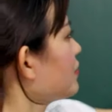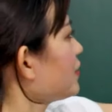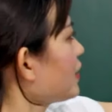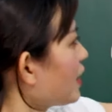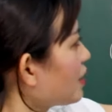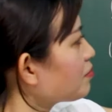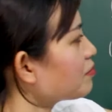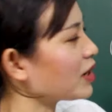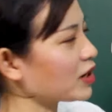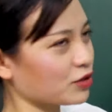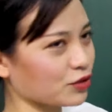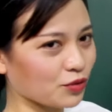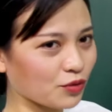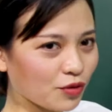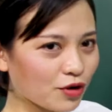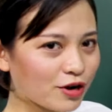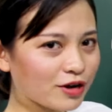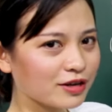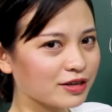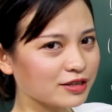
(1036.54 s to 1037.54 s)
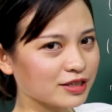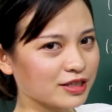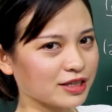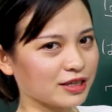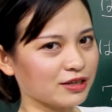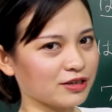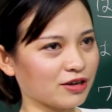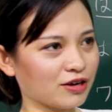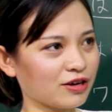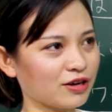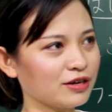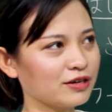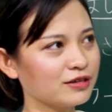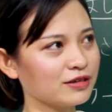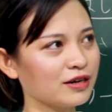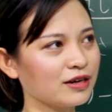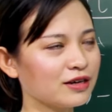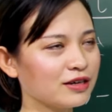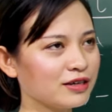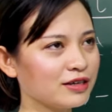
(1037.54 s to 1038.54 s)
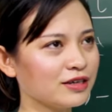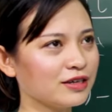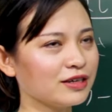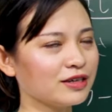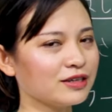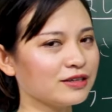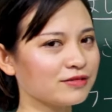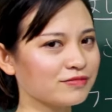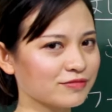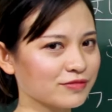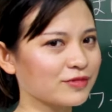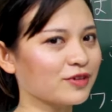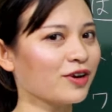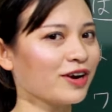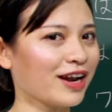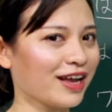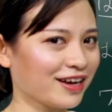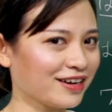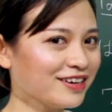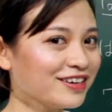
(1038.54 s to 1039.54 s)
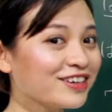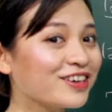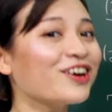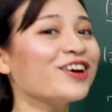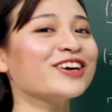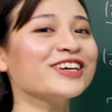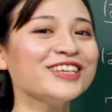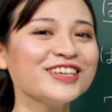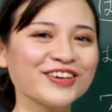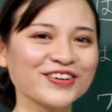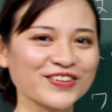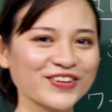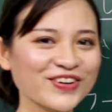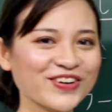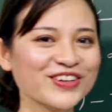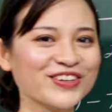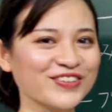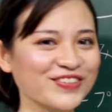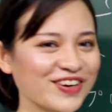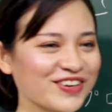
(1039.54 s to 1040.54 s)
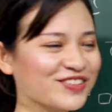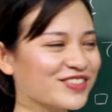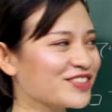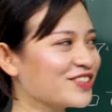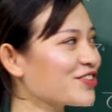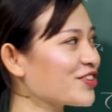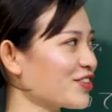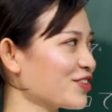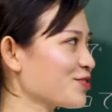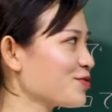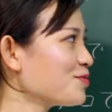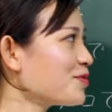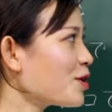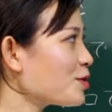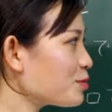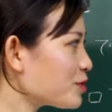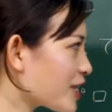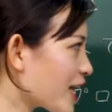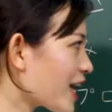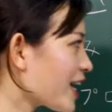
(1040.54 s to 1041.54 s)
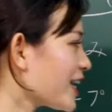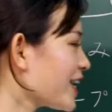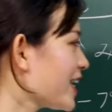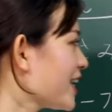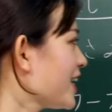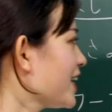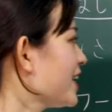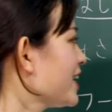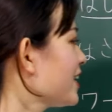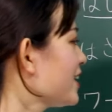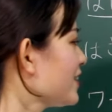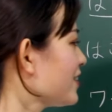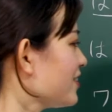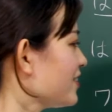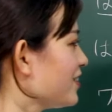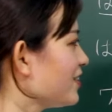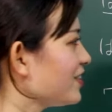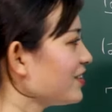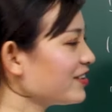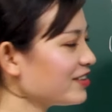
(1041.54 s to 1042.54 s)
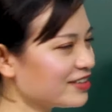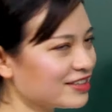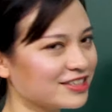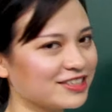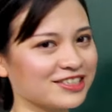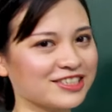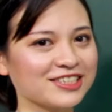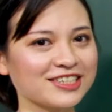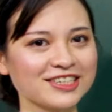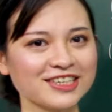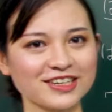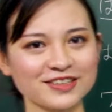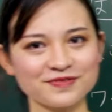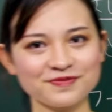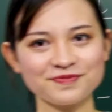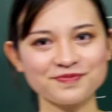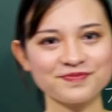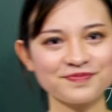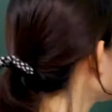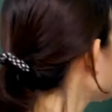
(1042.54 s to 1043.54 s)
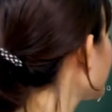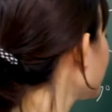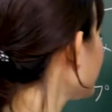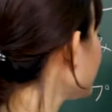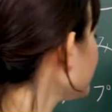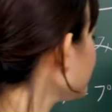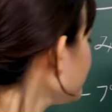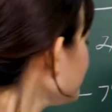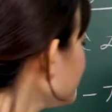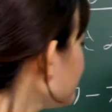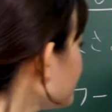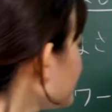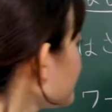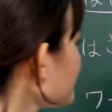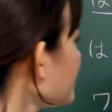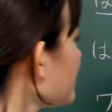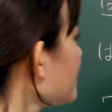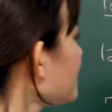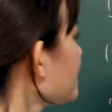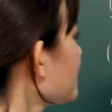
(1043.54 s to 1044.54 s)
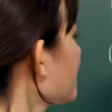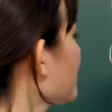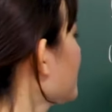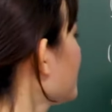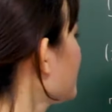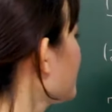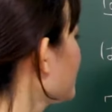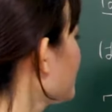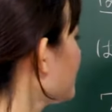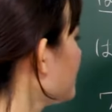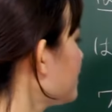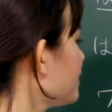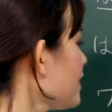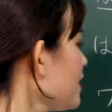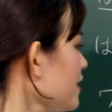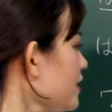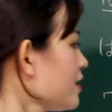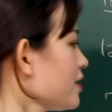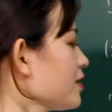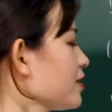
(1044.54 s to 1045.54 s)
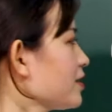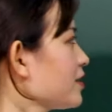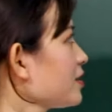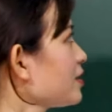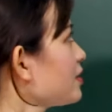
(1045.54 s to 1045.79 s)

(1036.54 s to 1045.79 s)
ăn bằng đũa thì nó hơi gọi là hơi khó hiểu thôi, đúng không? Chứ còn cũng không sai. Đó, chưa nhỉ? Hơn nữa nhá, ở đây